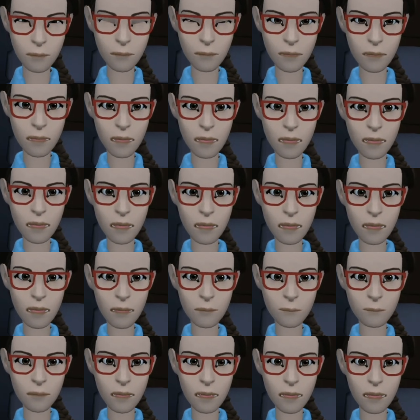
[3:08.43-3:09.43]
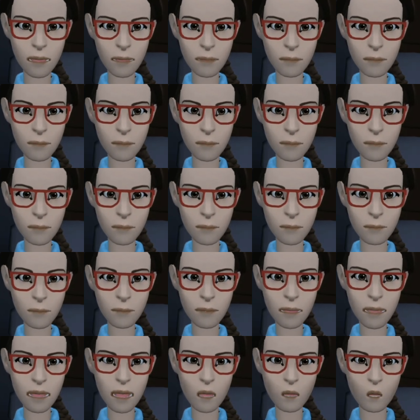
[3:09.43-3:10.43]
قولي له كلمتين
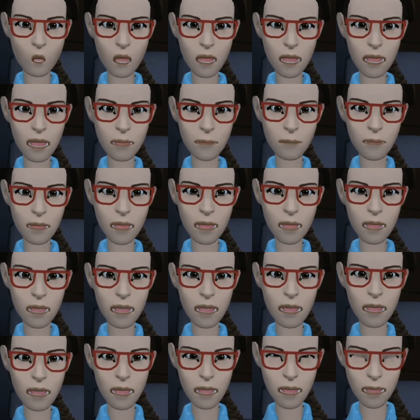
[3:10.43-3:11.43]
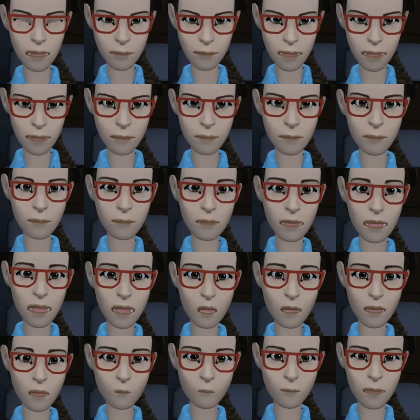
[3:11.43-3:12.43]
قولي له انا لما ابويا
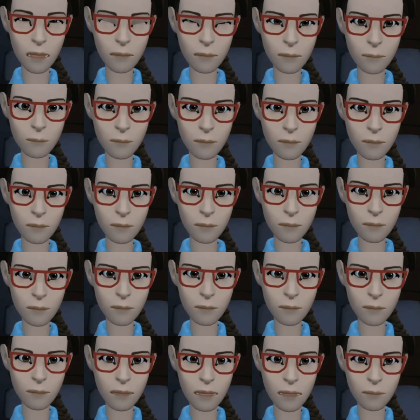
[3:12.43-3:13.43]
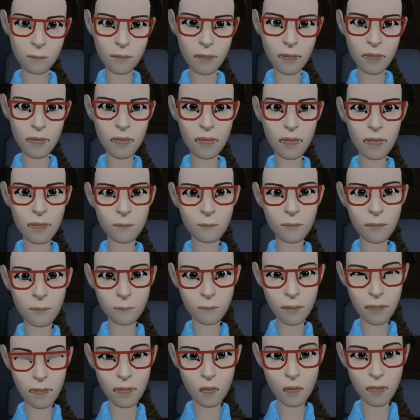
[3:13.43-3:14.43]
سلمني ليك كان عارف ان
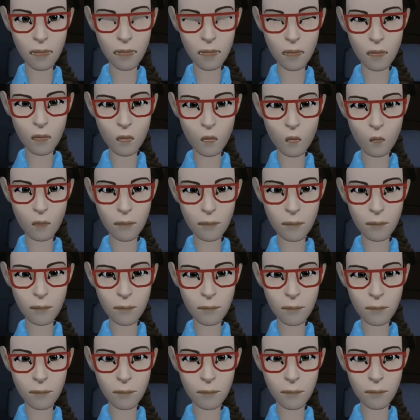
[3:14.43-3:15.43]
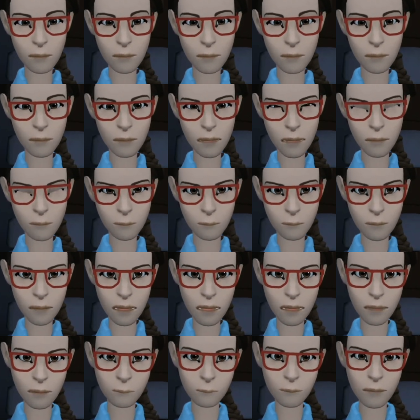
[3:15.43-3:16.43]
انا امانه بين ايديك وكان
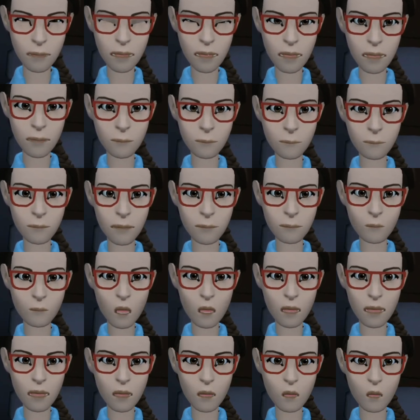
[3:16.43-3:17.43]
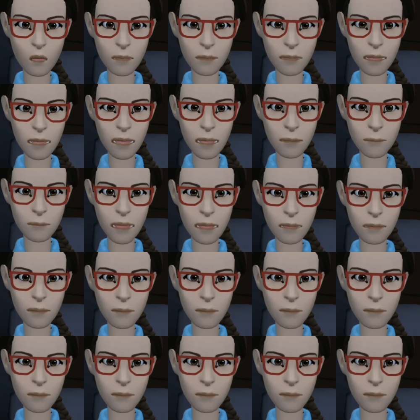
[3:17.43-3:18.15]
عارف ان انت هتتقي الله فيا